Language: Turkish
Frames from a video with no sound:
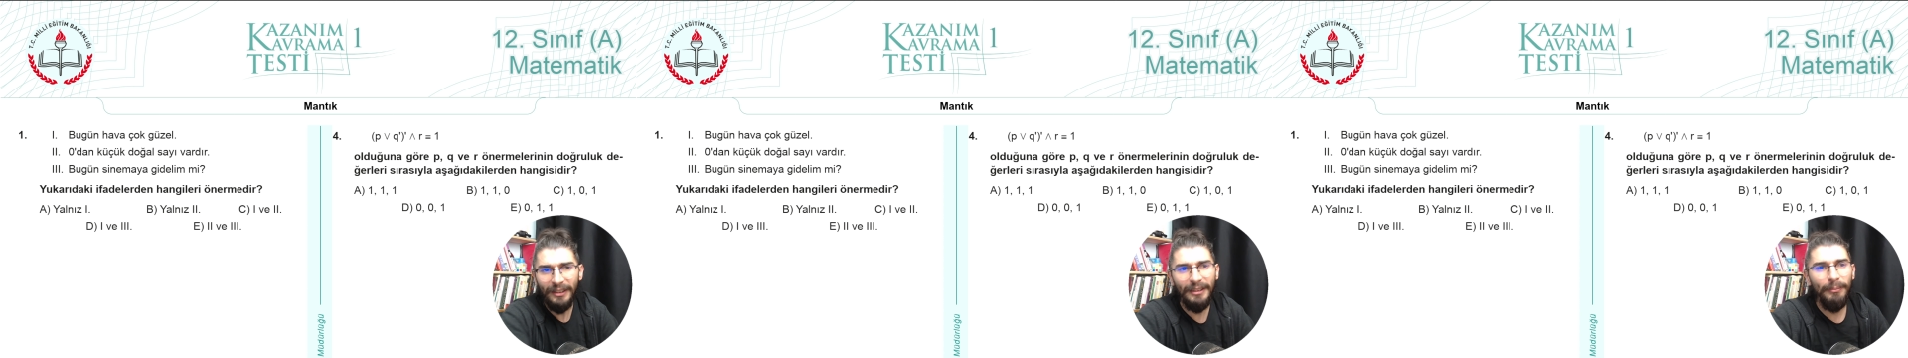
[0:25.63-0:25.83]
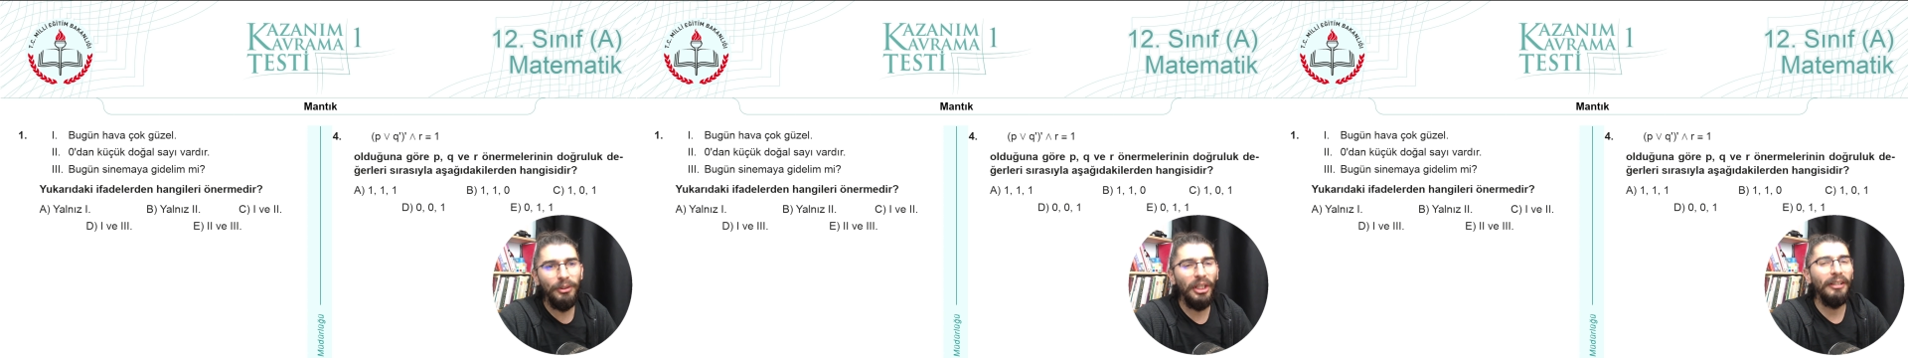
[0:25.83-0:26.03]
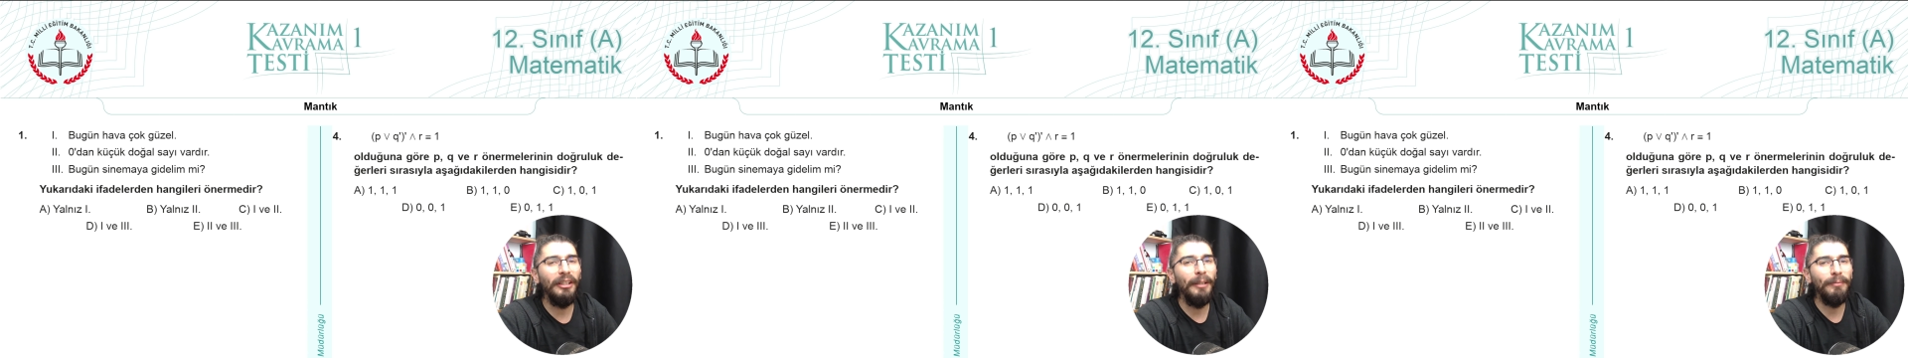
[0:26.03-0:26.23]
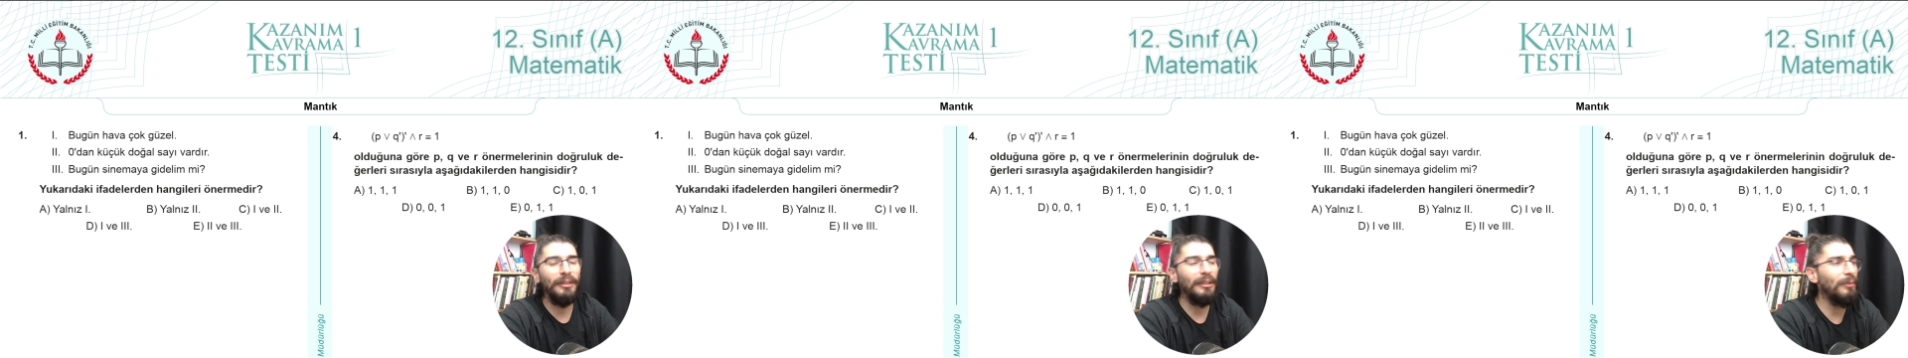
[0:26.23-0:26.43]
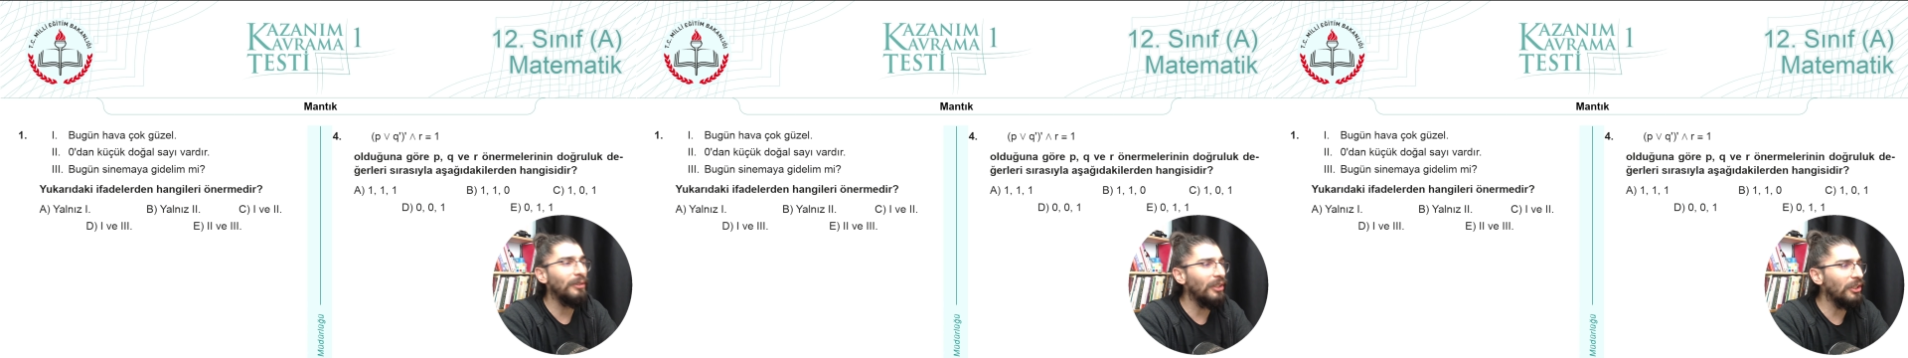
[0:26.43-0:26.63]
Hızlı bir şekilde
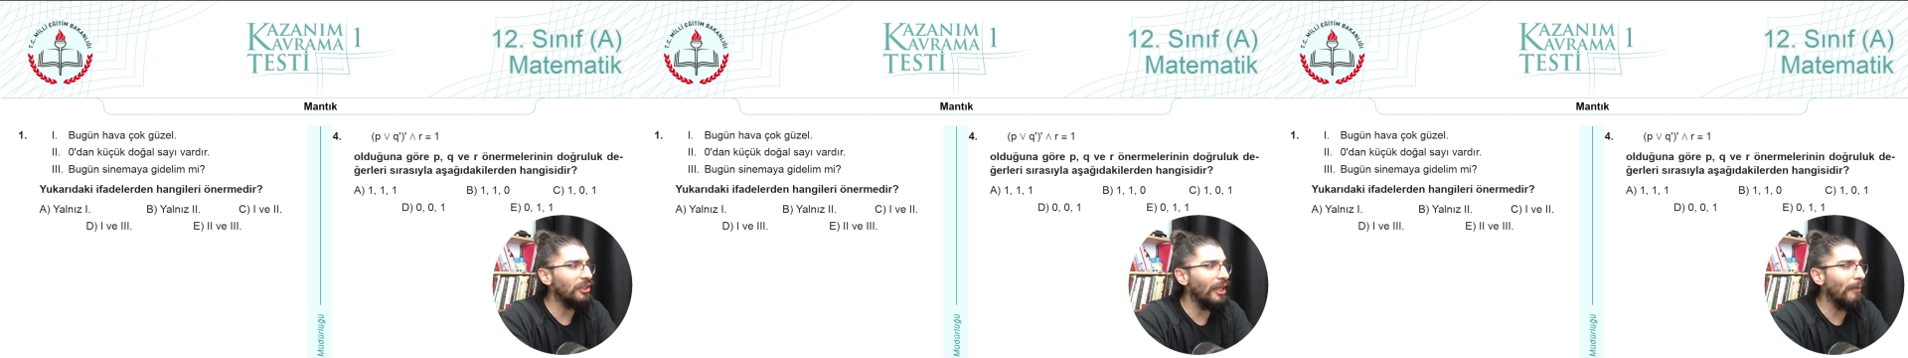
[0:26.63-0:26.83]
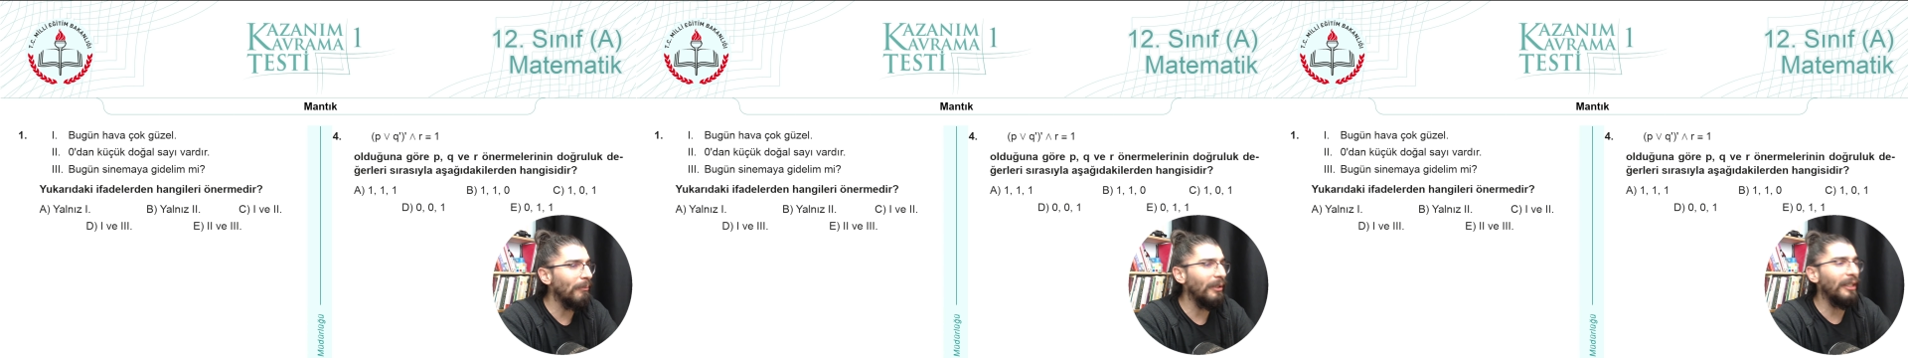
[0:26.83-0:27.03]
hepsini bitireceğim.